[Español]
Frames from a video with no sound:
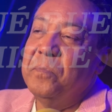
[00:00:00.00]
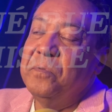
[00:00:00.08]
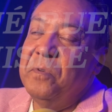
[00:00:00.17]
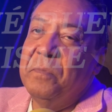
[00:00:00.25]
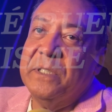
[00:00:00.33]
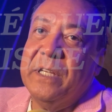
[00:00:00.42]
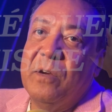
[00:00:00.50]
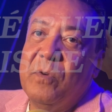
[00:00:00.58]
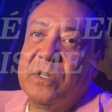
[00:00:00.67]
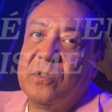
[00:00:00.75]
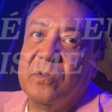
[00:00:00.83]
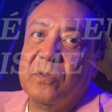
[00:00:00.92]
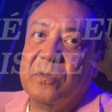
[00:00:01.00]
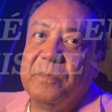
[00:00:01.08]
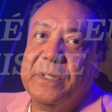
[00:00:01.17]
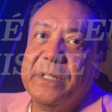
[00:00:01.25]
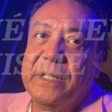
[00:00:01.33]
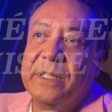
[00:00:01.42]
Nomás traigo esto,
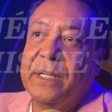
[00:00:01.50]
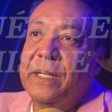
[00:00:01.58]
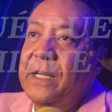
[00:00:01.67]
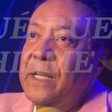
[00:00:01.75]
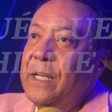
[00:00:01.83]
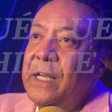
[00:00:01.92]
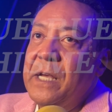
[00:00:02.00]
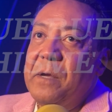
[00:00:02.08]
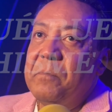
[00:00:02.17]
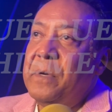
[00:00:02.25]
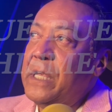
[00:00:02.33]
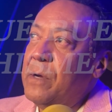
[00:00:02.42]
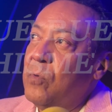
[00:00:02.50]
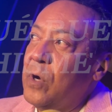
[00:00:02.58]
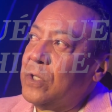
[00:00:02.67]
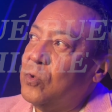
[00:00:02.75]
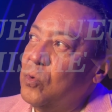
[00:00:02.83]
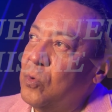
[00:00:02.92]
Vicente me llevó a
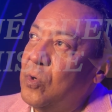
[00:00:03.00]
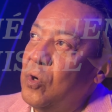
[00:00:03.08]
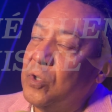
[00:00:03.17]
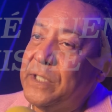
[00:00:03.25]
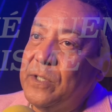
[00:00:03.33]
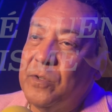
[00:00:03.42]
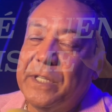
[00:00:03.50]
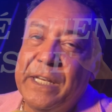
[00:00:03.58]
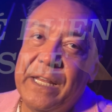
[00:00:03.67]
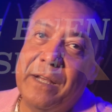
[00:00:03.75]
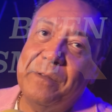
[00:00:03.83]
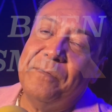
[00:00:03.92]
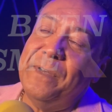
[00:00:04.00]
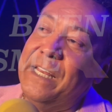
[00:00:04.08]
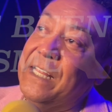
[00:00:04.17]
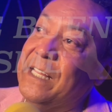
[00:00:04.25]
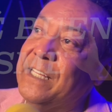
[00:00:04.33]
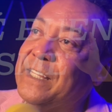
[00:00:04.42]
su closet donde tenía
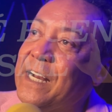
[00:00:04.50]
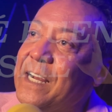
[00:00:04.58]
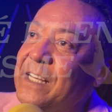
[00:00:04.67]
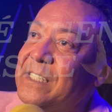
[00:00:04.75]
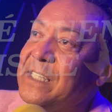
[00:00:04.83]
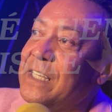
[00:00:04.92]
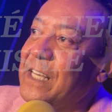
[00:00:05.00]
infinidad de trajes